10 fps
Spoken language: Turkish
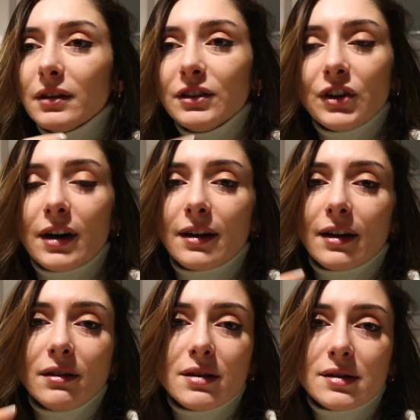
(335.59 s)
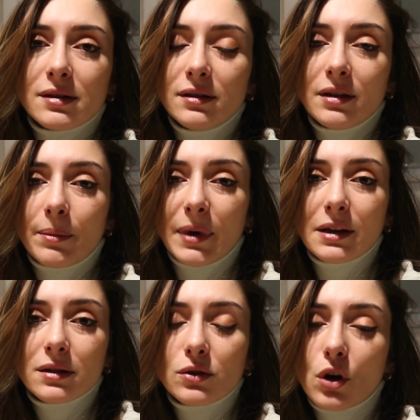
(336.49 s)
Dışarıdan hazır yemek
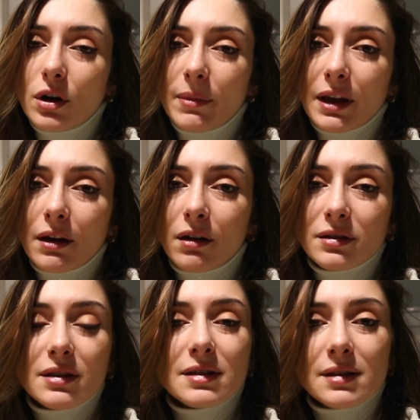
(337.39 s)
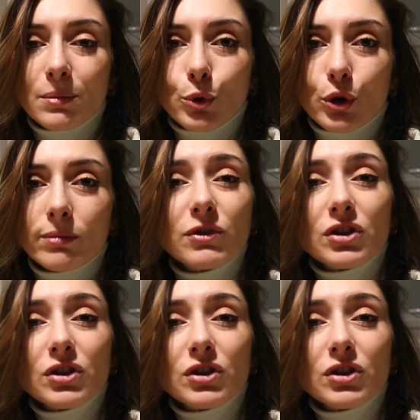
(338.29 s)
söylemek artık istemiyorum.